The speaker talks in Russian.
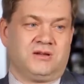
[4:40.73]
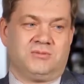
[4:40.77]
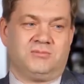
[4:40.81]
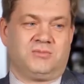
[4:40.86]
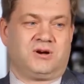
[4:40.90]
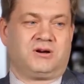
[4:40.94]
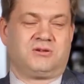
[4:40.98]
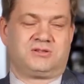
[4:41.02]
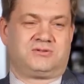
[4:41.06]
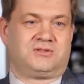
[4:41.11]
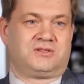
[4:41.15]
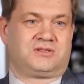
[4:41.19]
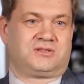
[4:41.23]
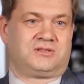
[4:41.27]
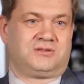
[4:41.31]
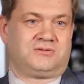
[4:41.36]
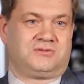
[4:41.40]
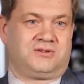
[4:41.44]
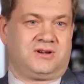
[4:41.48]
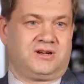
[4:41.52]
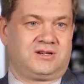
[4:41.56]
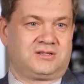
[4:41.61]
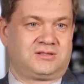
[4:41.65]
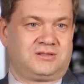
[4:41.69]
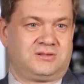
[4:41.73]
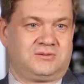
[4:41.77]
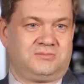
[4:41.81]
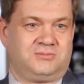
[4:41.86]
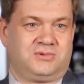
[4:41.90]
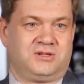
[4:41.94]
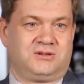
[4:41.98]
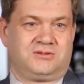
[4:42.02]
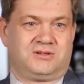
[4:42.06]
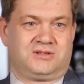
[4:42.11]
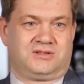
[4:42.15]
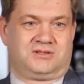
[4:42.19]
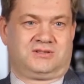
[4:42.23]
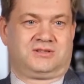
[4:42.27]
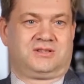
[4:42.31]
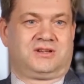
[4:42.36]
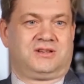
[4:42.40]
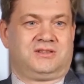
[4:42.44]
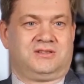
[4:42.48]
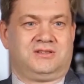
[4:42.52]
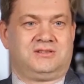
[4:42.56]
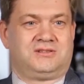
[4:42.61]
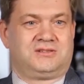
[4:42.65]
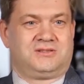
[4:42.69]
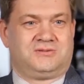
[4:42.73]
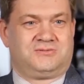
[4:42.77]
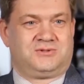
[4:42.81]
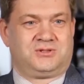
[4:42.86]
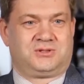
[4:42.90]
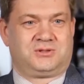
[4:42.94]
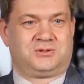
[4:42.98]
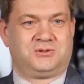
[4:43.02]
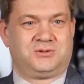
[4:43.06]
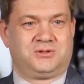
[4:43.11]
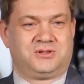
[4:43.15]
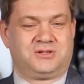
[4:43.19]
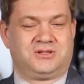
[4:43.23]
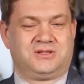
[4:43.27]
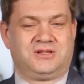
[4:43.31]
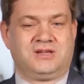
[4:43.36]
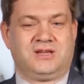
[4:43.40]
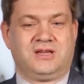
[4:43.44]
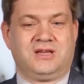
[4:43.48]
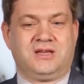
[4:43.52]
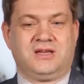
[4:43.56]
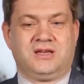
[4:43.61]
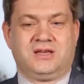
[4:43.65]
малоизвестный факт, белая страница в истории.